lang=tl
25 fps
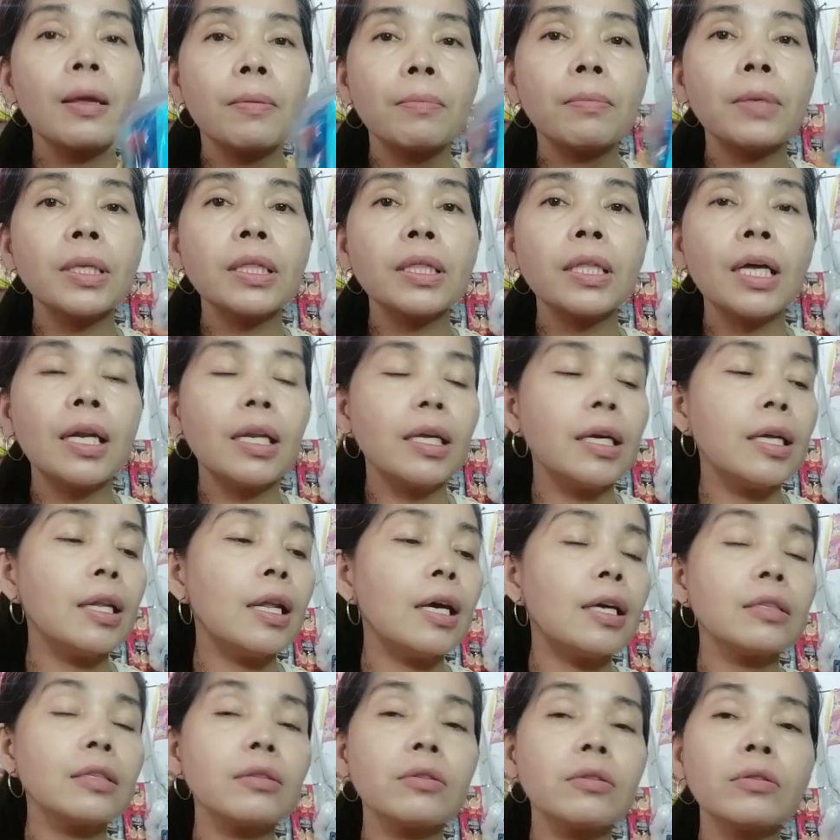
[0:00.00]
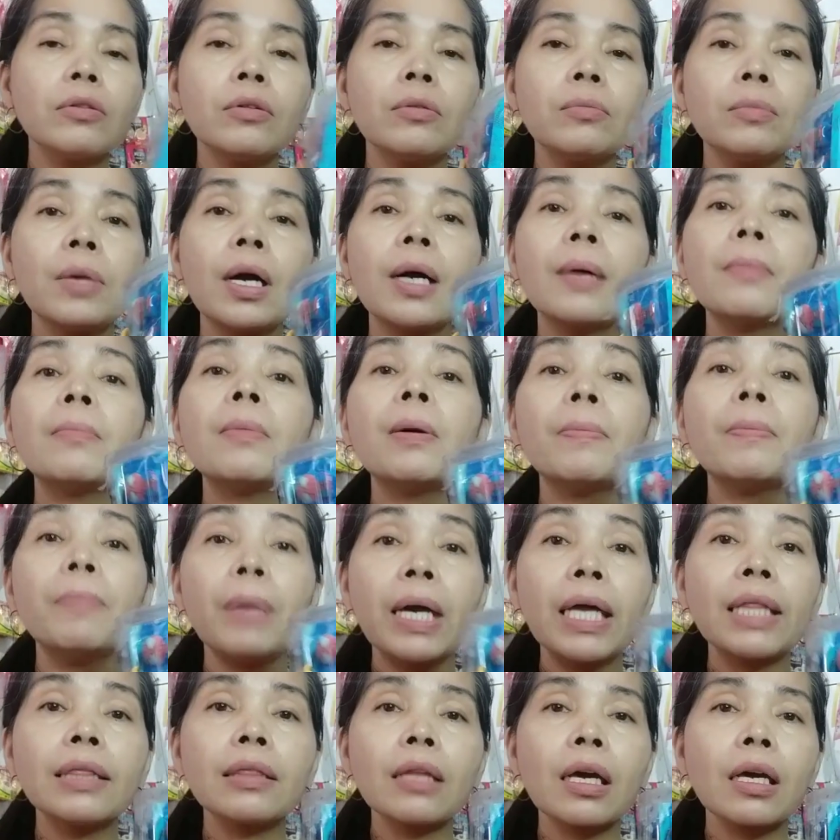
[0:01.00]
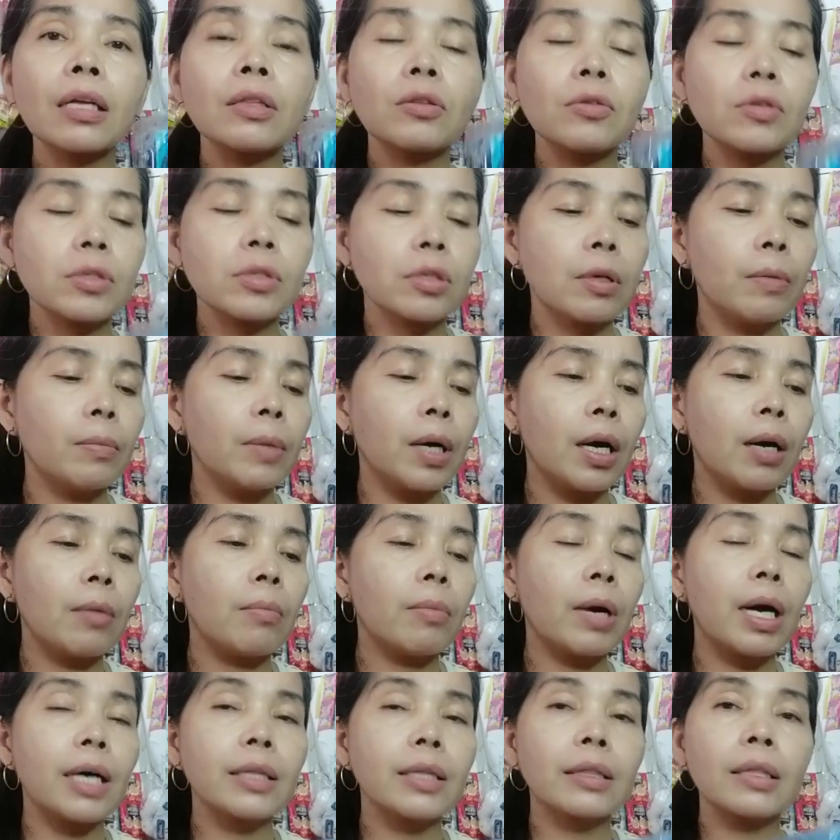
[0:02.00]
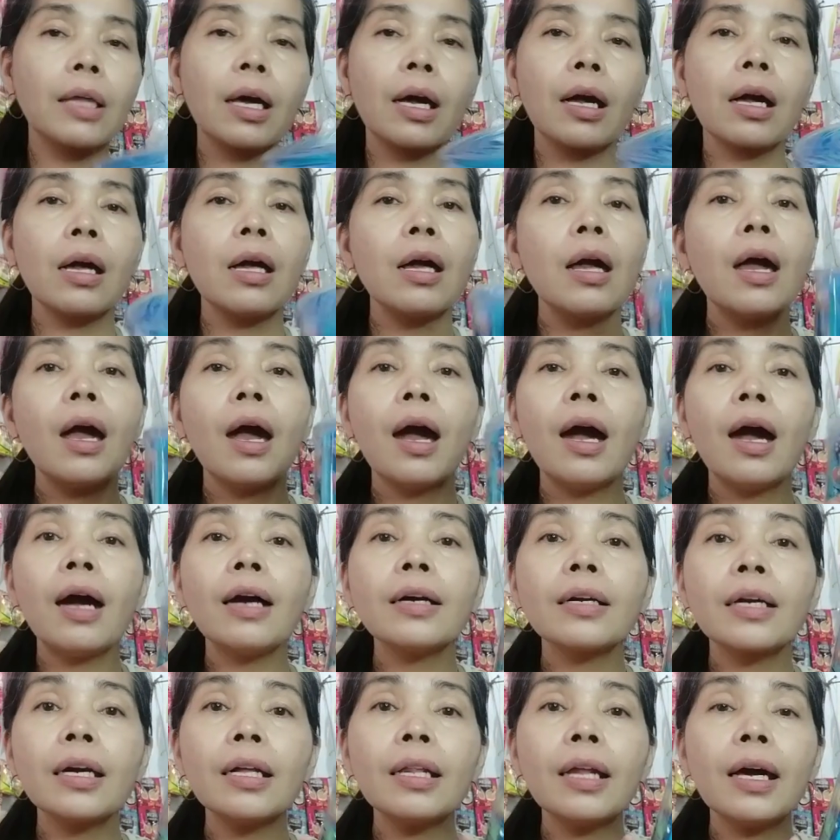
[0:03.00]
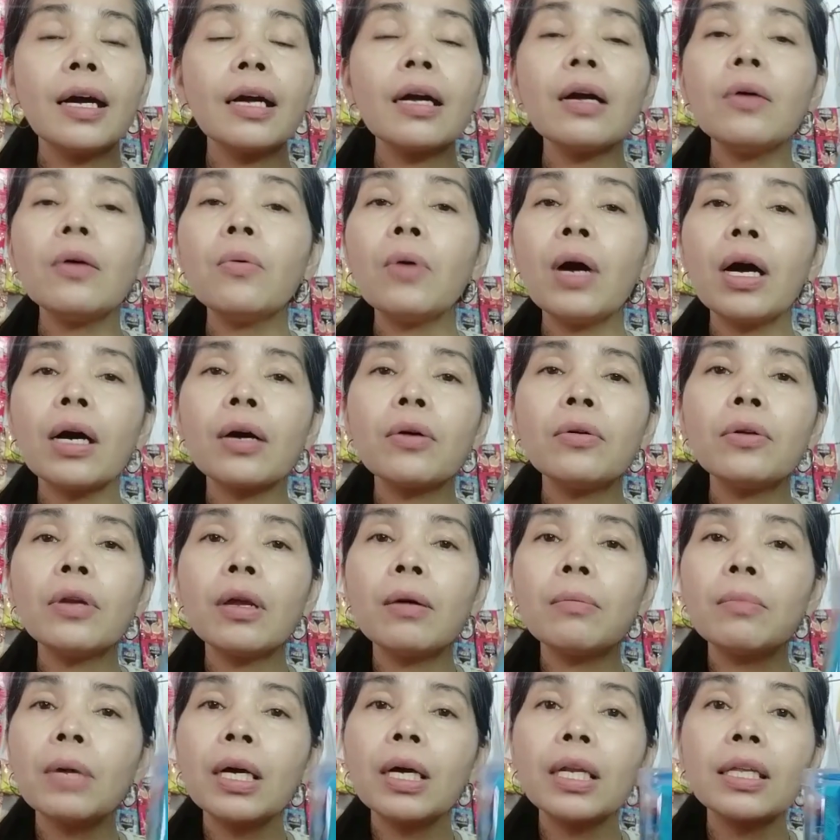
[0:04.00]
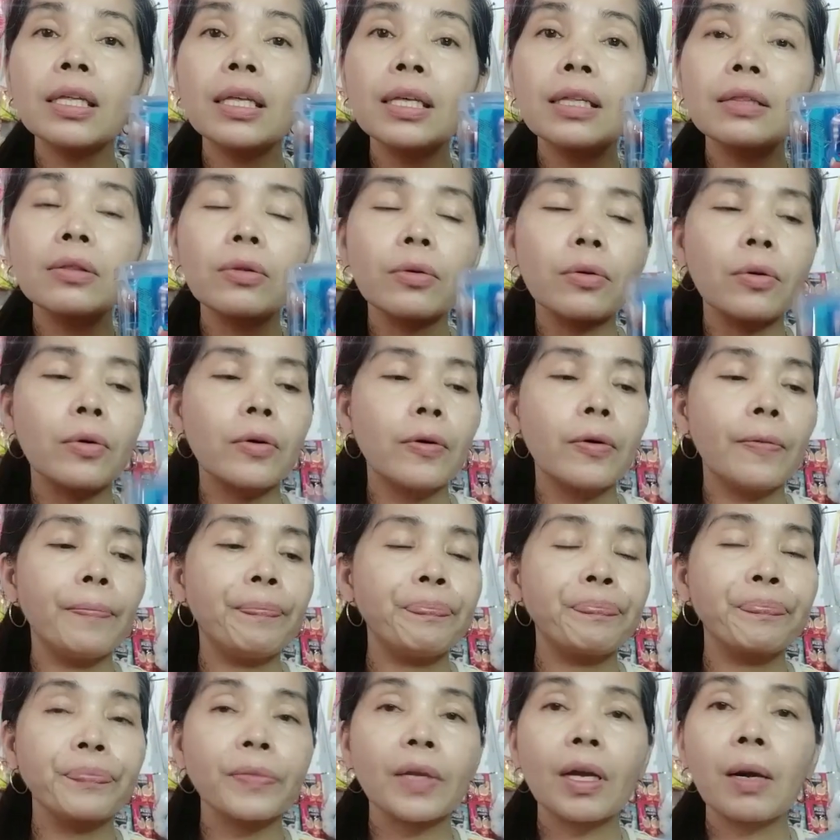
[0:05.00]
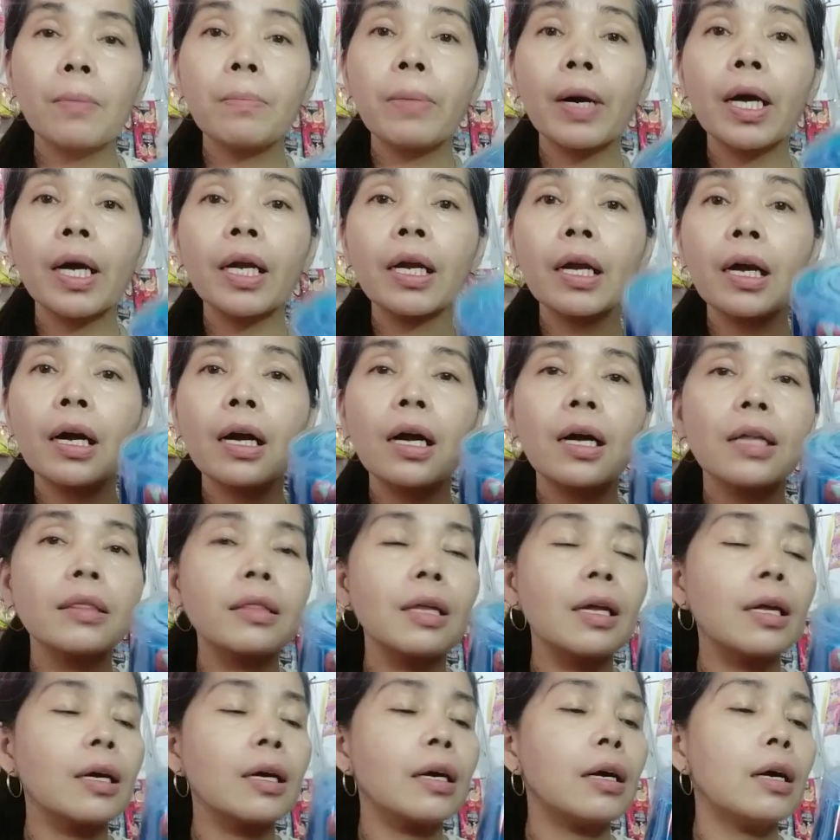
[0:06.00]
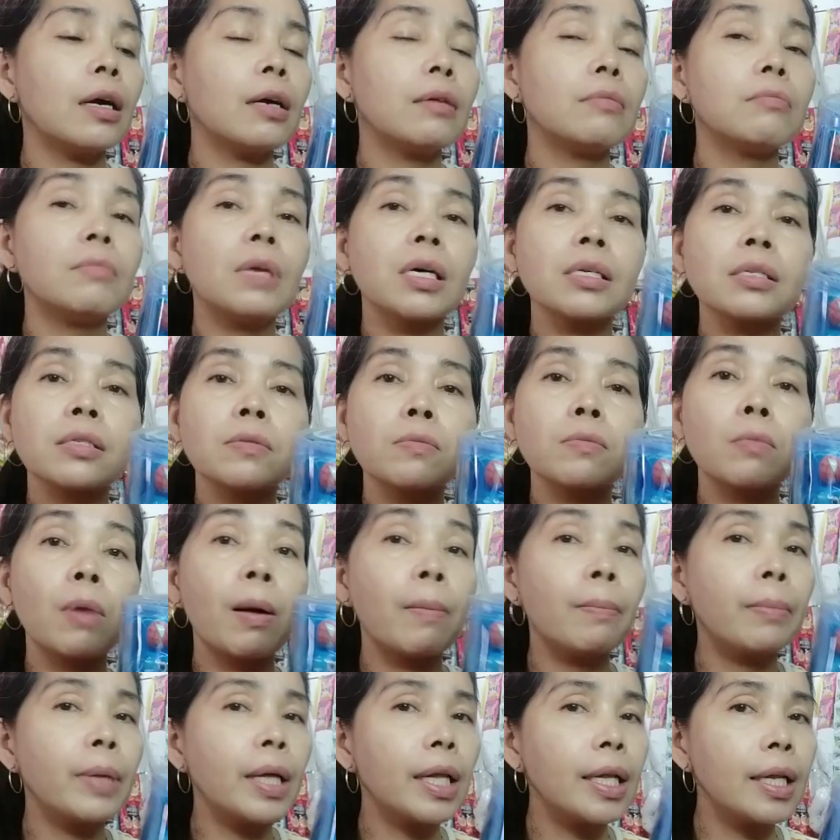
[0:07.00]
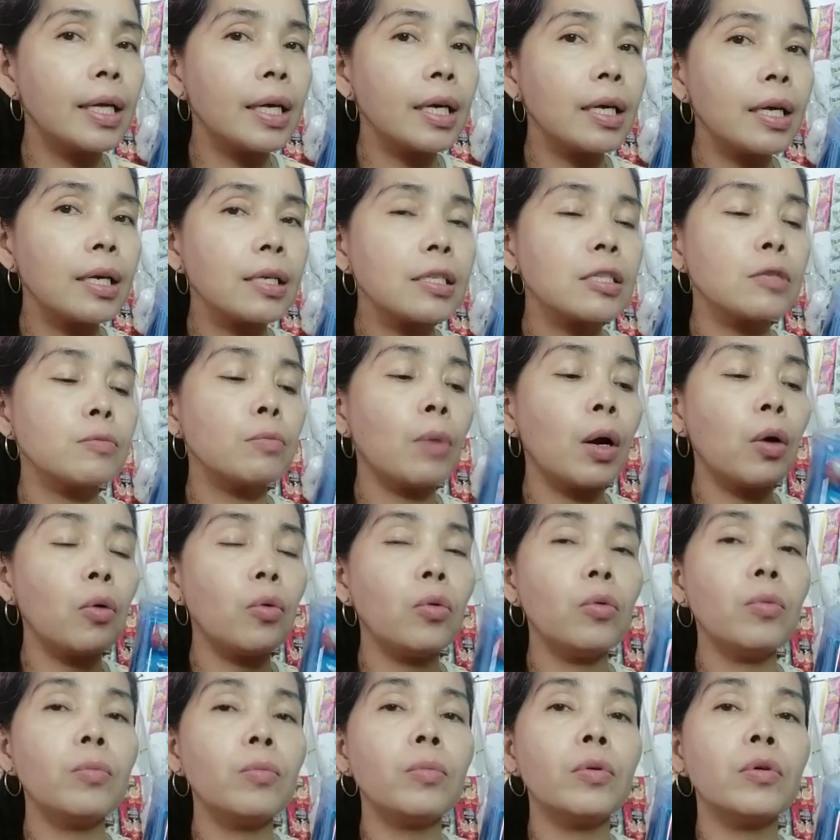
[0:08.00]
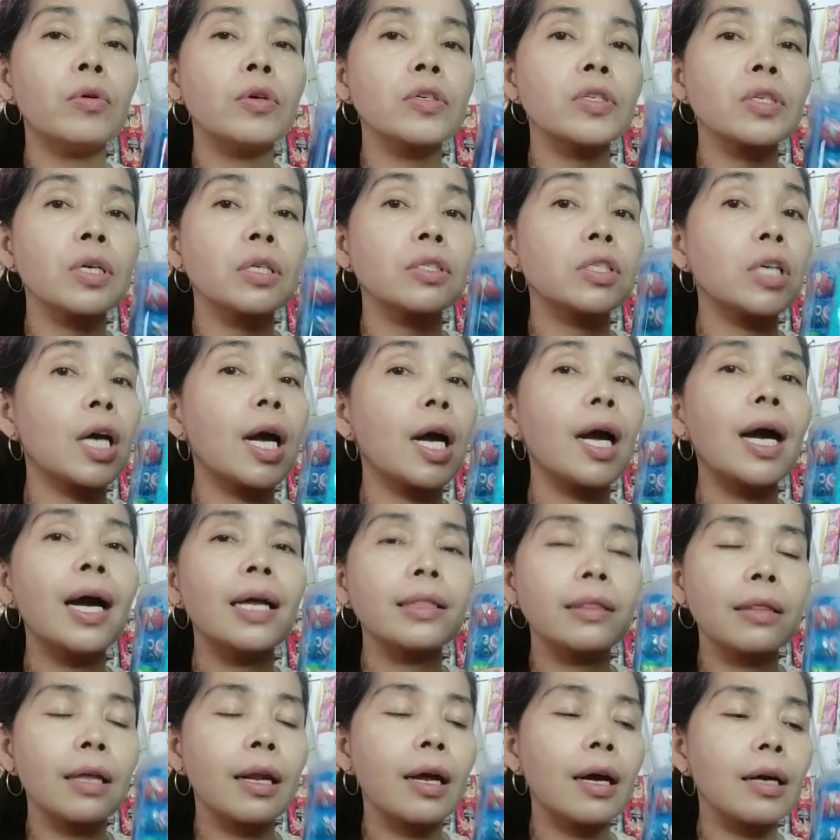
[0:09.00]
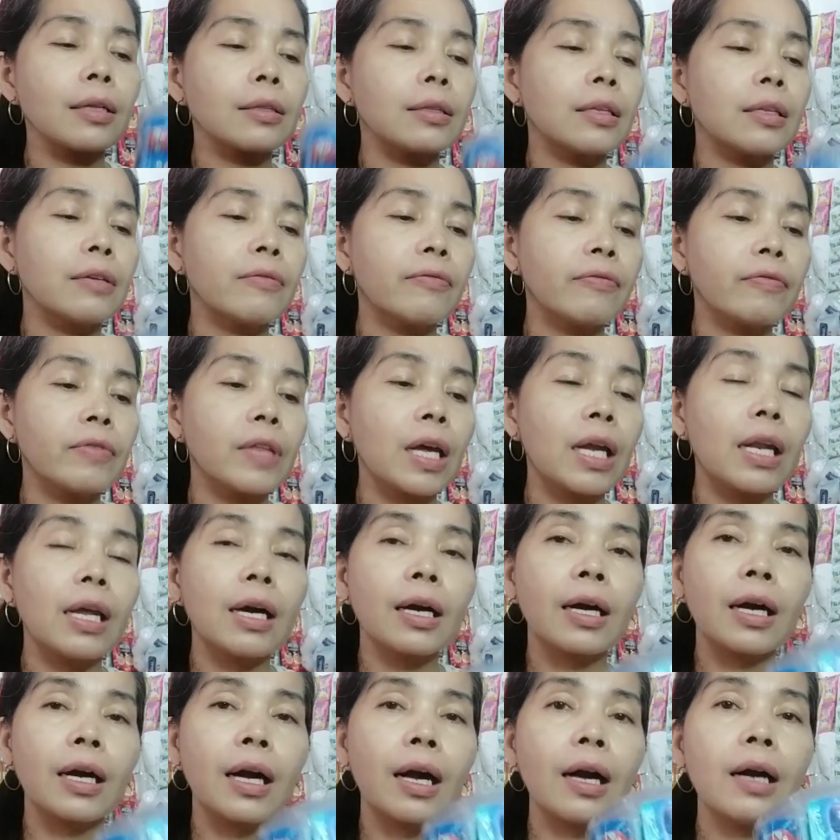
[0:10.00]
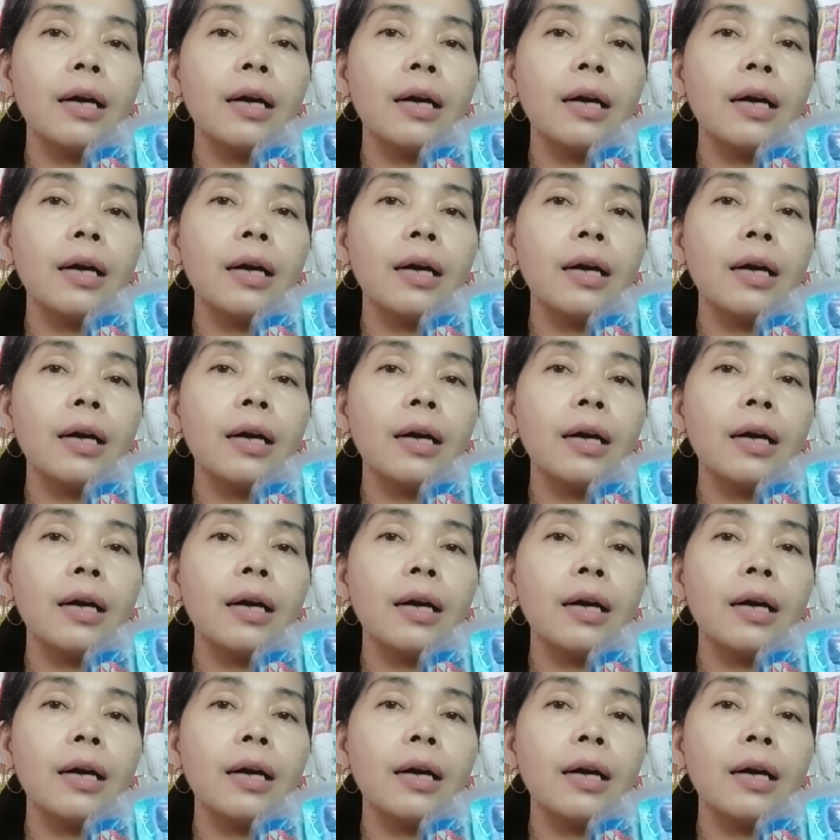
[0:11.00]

Madali lang to ma mabenta ito sa mga bata. Ang ginagawa ko naman nito para talagang mas mabilis, maubos at saka attractive talaga.